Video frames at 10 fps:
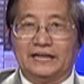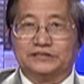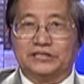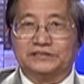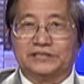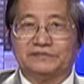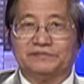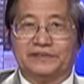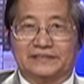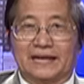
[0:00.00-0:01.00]
là chương
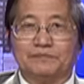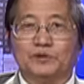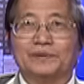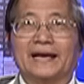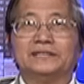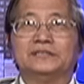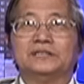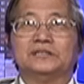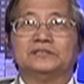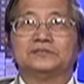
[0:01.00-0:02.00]
trình Việt Nam hôm nay
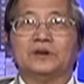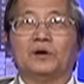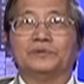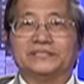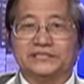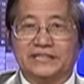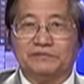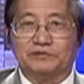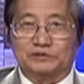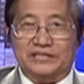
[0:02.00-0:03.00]
do Nguyễn Chí
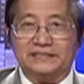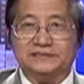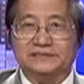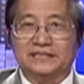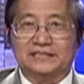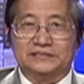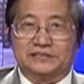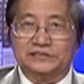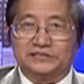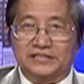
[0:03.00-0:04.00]
Kết phụ trách.
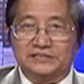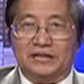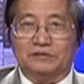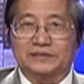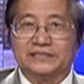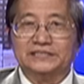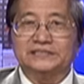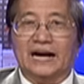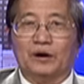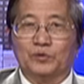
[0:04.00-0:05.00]
Xin trân trọng kính
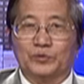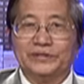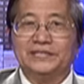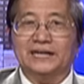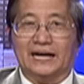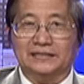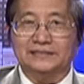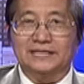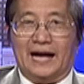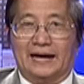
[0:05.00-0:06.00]
chào quý khán
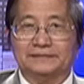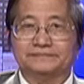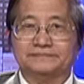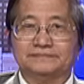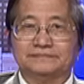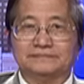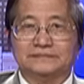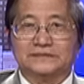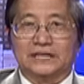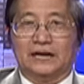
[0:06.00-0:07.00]
thính giả.
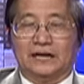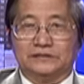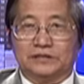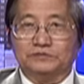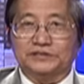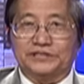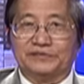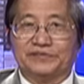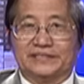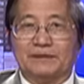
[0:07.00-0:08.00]
Trong chương
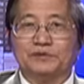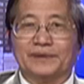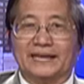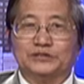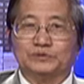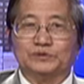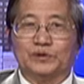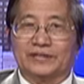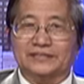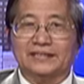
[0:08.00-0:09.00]
trình Việt Nam hôm nay, chúng
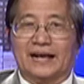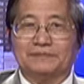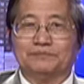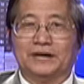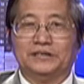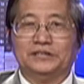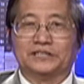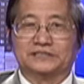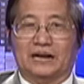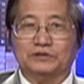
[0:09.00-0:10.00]
tôi rất thân hạnh mời
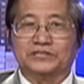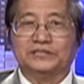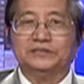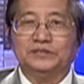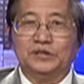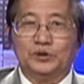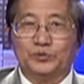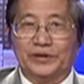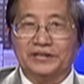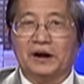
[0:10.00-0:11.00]
được giáo sư
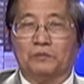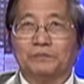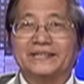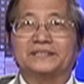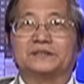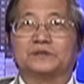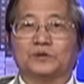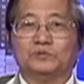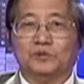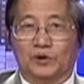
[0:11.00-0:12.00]
Nguyễn Ngọc Bích
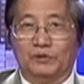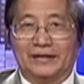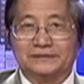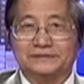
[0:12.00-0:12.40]
cùng hội luận.